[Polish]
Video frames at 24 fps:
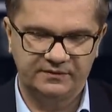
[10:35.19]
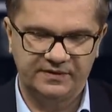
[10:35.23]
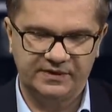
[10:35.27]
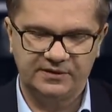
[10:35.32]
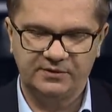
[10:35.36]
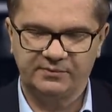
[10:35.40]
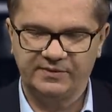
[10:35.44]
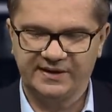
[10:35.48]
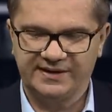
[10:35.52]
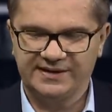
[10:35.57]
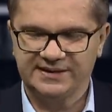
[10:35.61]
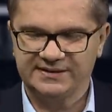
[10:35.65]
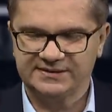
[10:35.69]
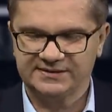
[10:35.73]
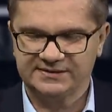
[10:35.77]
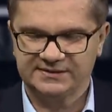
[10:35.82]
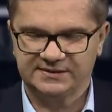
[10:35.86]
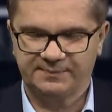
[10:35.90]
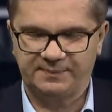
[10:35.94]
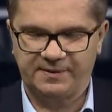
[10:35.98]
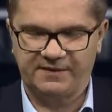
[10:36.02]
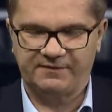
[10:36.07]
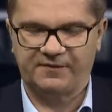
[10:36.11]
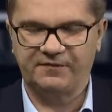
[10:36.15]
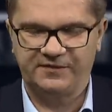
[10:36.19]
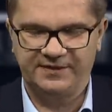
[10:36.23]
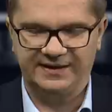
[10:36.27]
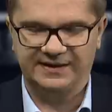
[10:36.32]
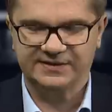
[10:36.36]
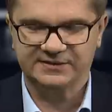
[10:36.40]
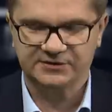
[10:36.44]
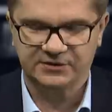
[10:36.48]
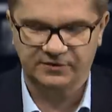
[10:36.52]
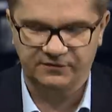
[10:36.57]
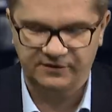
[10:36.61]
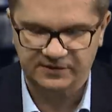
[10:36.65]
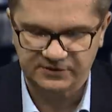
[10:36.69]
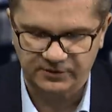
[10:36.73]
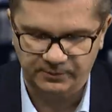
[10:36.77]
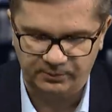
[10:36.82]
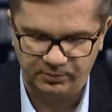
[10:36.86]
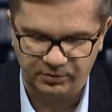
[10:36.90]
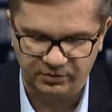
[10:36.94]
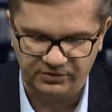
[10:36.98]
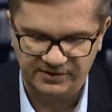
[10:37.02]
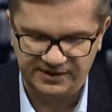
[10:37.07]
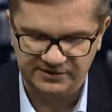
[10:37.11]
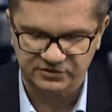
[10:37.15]
wiadomo jak jest sprawa finansowa, to
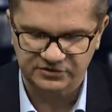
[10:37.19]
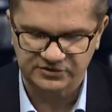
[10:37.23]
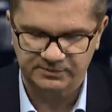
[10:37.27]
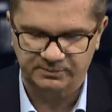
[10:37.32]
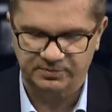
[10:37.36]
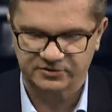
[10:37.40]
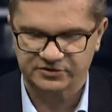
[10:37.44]
prokuratorzy